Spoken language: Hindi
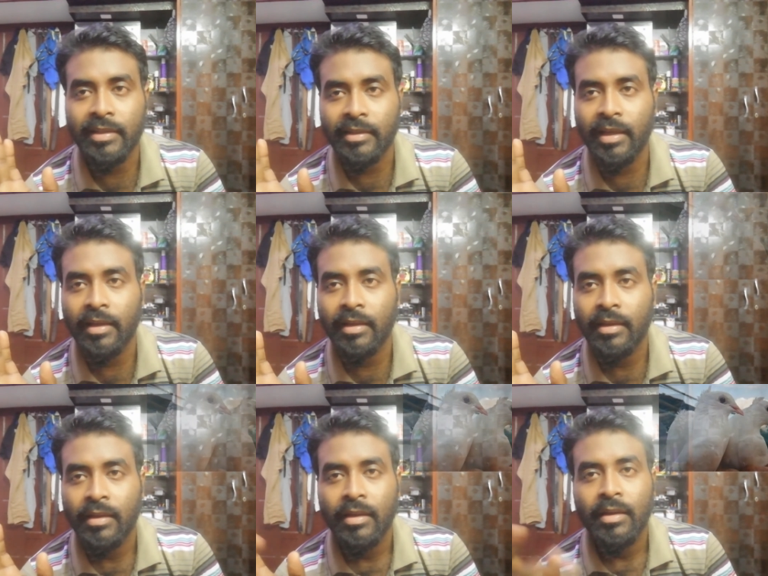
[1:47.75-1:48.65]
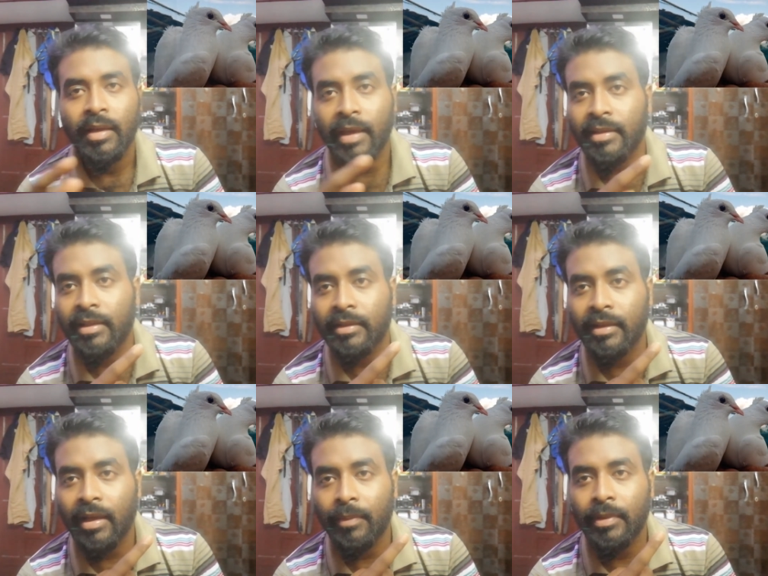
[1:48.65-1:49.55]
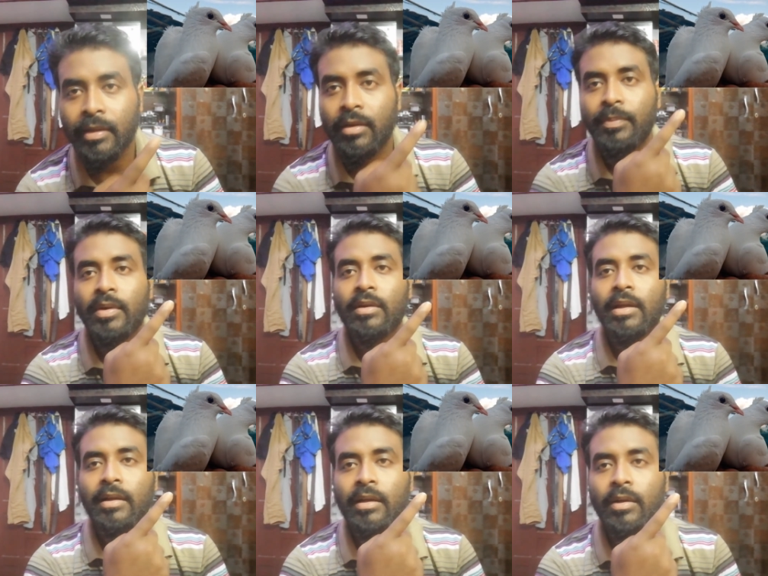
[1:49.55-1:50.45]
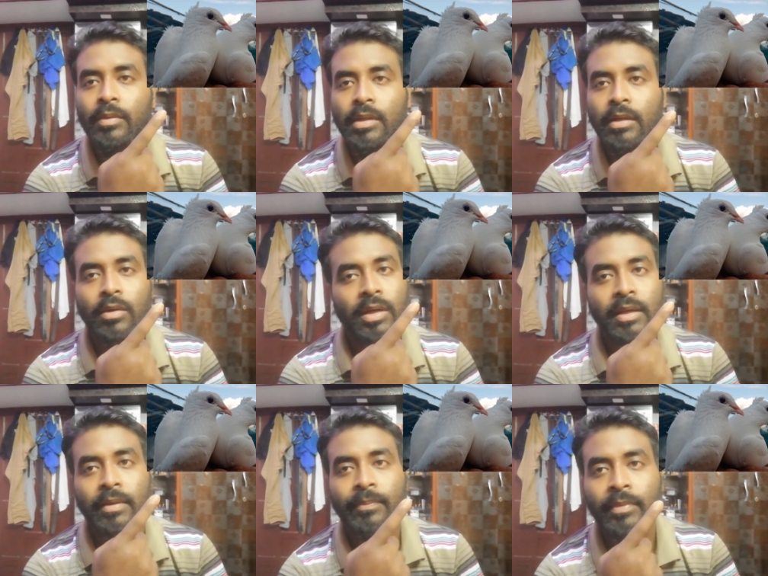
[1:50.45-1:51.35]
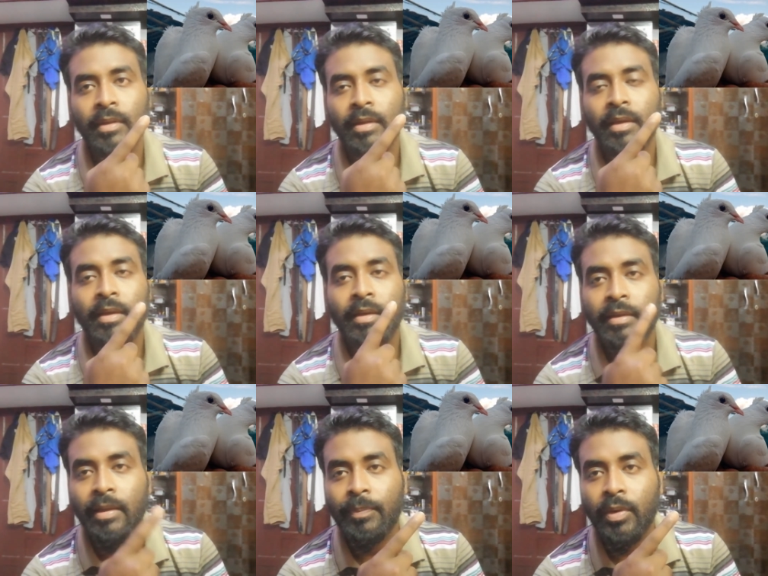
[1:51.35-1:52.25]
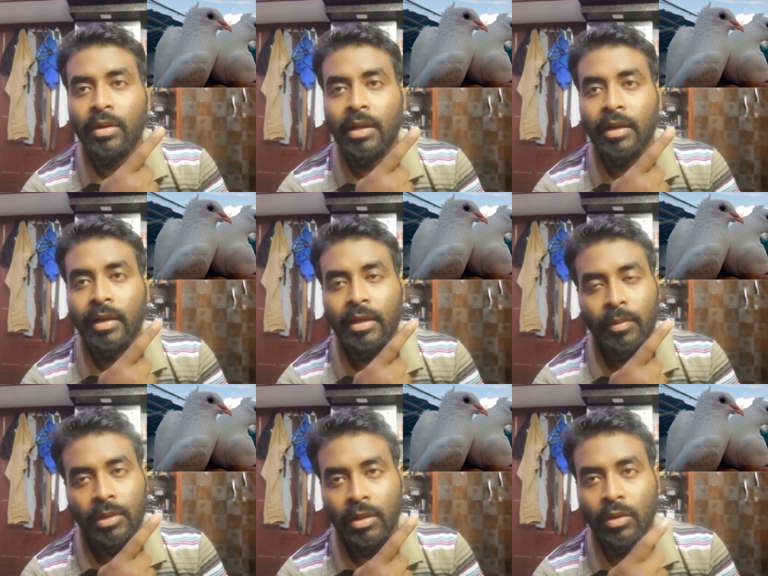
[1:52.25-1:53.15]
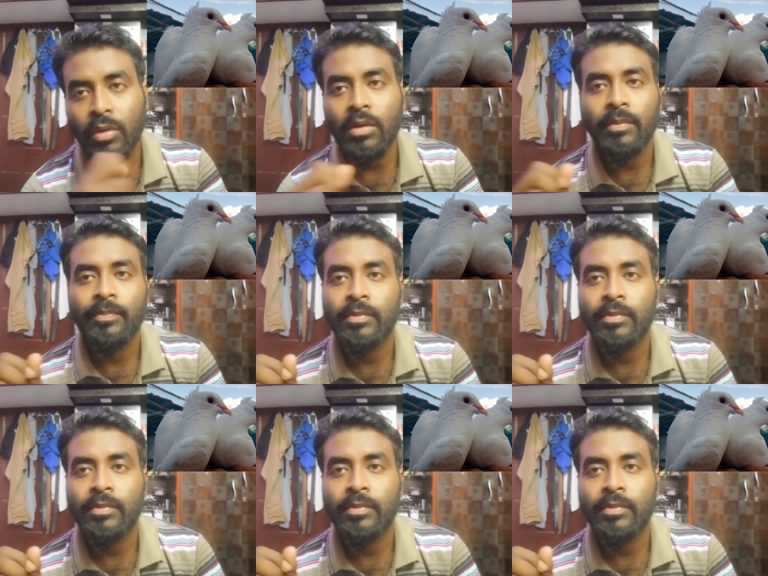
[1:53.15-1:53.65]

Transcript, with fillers: दिखता है ऐसा दिखता है आप देख लो प्योर कलंकर कबूतर ओके ये प्योर कलंकर कबूतर को लो